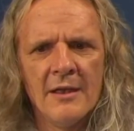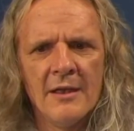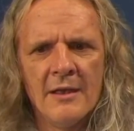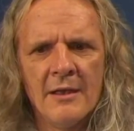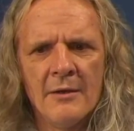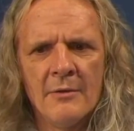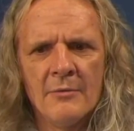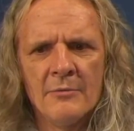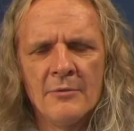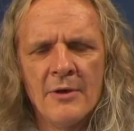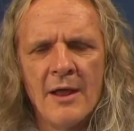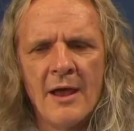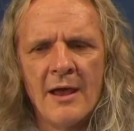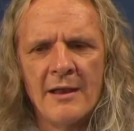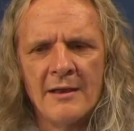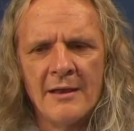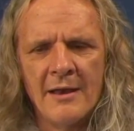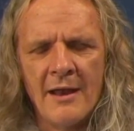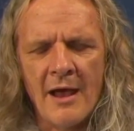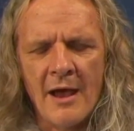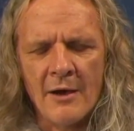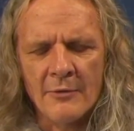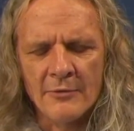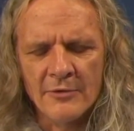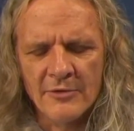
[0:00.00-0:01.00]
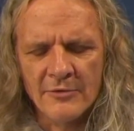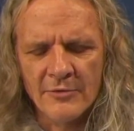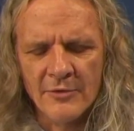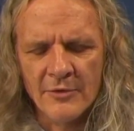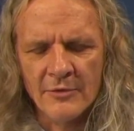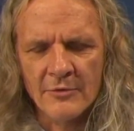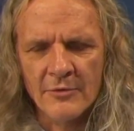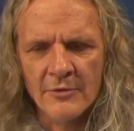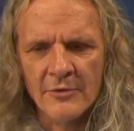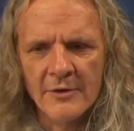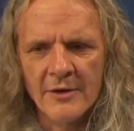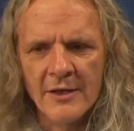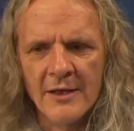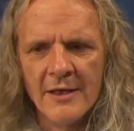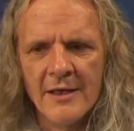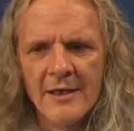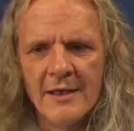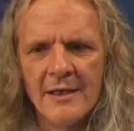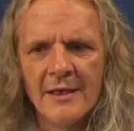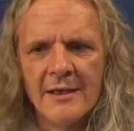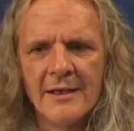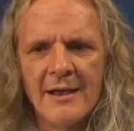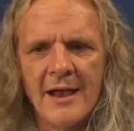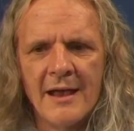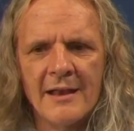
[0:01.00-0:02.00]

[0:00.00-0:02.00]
äh, oder eine Auswirkung äh,